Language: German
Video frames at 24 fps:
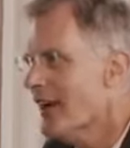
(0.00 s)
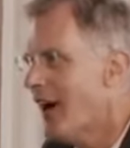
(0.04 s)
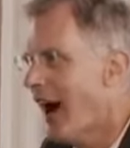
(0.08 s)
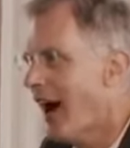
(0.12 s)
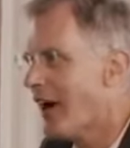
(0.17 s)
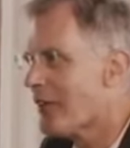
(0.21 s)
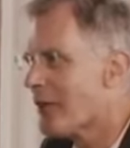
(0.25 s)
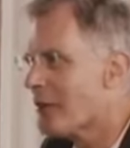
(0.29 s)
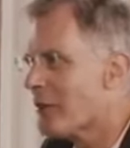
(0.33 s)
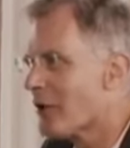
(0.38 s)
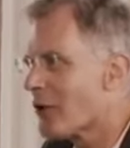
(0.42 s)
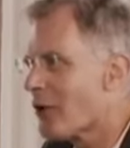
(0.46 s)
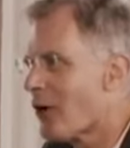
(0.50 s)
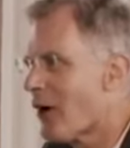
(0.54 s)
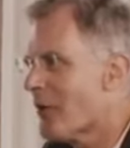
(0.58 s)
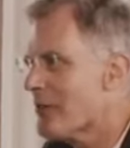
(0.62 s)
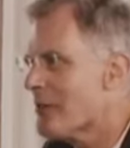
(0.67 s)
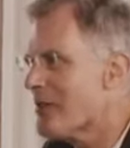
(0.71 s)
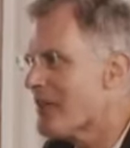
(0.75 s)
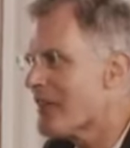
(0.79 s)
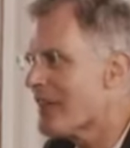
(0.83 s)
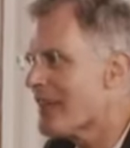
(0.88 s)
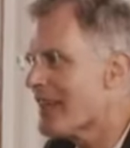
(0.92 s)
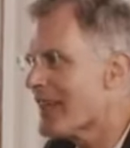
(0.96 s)
Also
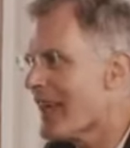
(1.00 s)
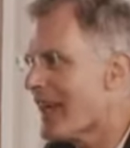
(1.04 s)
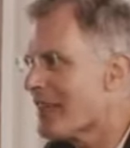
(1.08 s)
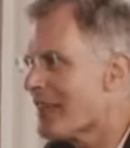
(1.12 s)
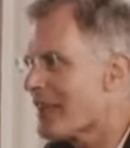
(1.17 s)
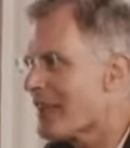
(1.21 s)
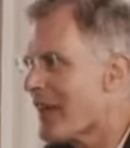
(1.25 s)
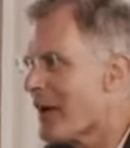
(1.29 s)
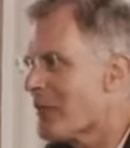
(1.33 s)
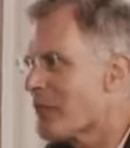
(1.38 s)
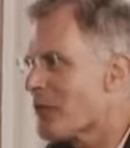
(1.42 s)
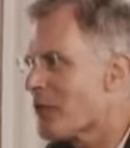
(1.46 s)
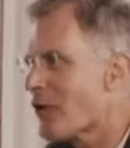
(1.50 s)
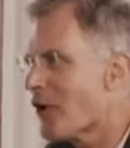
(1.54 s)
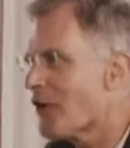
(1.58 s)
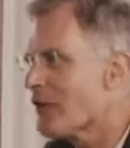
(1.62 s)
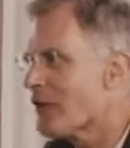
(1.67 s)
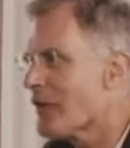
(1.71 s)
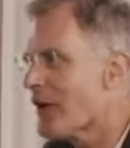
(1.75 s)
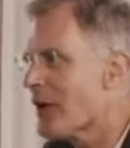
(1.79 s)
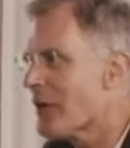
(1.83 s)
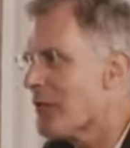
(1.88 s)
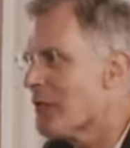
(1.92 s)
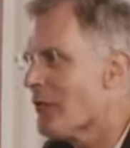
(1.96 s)
bekommen Sie jetzt am
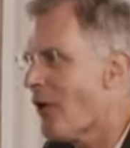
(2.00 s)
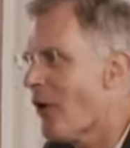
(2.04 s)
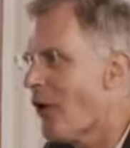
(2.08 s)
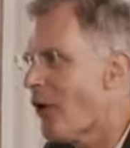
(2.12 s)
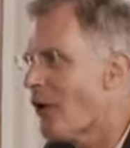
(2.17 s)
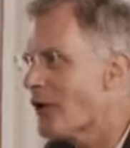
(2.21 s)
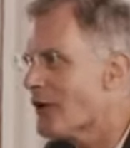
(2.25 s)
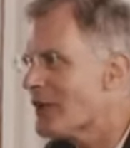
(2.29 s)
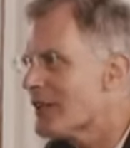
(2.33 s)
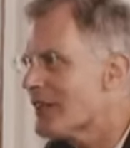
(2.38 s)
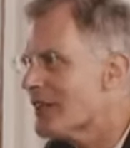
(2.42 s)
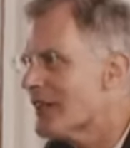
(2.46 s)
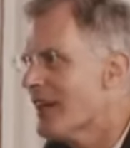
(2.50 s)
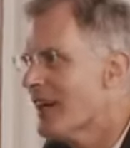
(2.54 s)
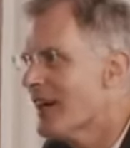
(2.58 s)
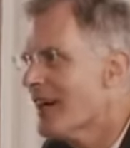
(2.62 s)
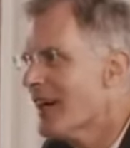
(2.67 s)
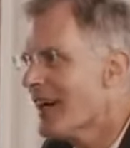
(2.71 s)
Sonntagmorgen